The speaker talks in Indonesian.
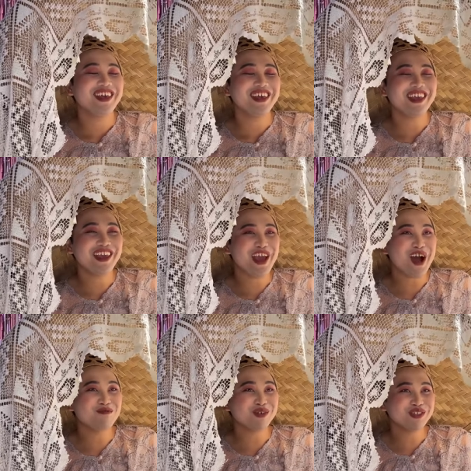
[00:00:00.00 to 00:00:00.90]

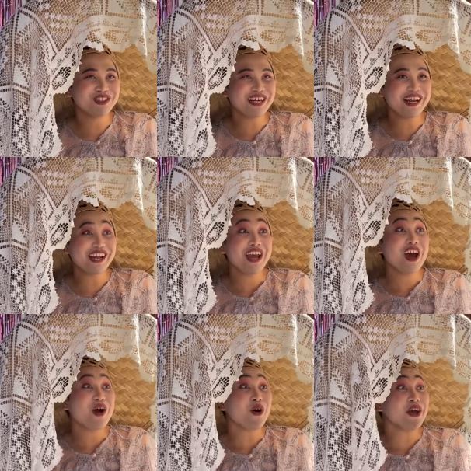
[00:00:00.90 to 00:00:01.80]
Iya Bu Sri.
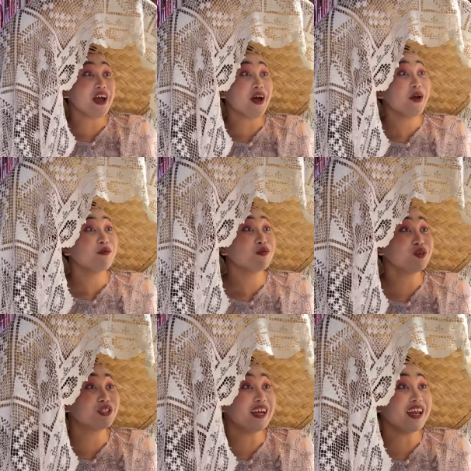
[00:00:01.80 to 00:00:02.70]
Oh ya, Bu
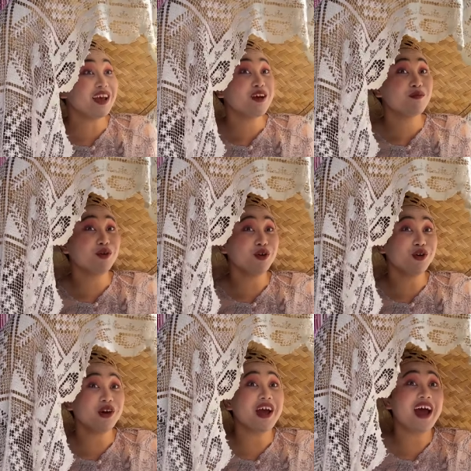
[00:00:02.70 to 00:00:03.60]
Sri, Bu
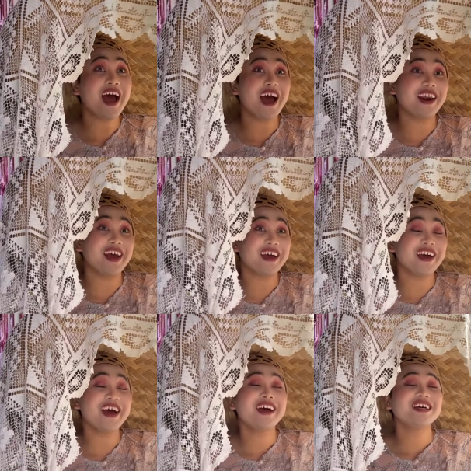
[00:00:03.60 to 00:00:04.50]
Nur,
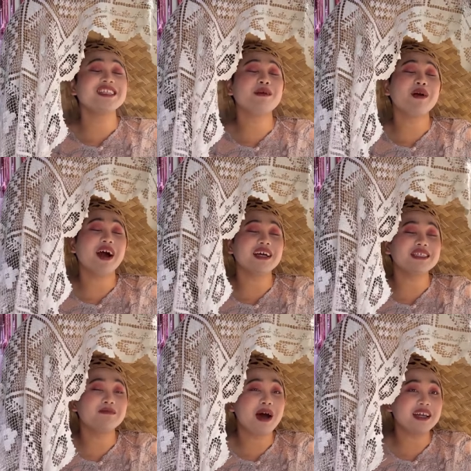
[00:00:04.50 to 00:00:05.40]
anak-anak Terima
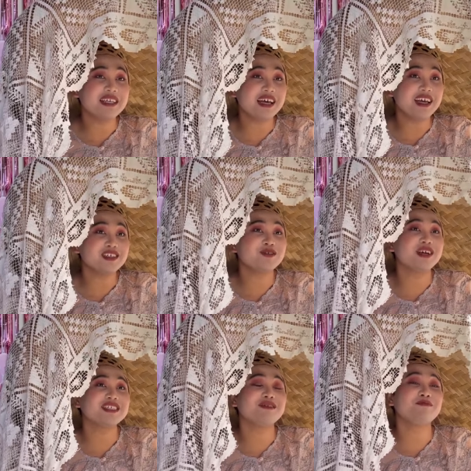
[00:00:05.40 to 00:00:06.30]
kasih banyak ya
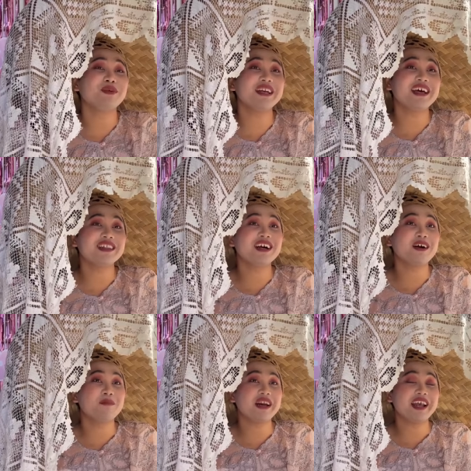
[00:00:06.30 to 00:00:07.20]
sudah sempat datang ke
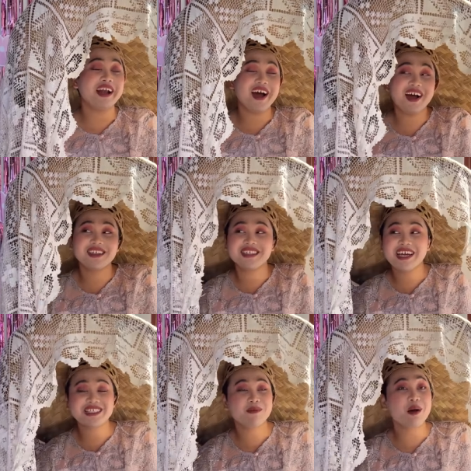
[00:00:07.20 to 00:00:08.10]
pernikahan
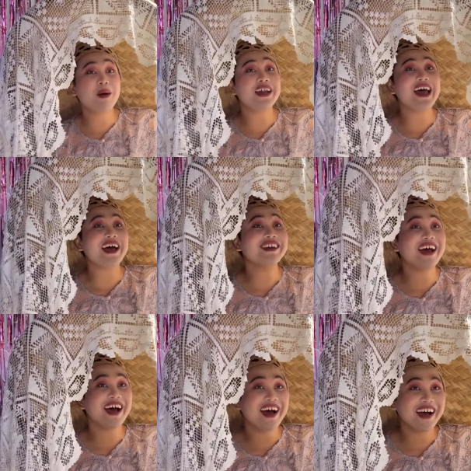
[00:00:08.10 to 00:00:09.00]
saya sama Pak
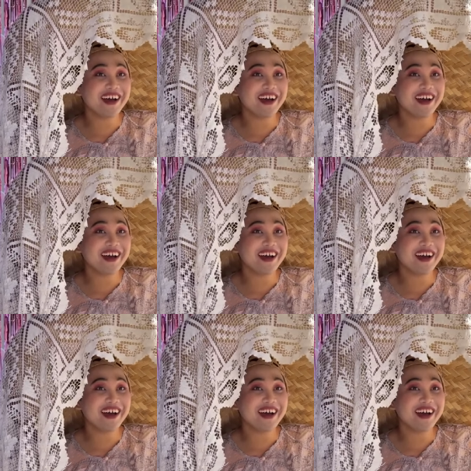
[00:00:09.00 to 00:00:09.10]
Dadang.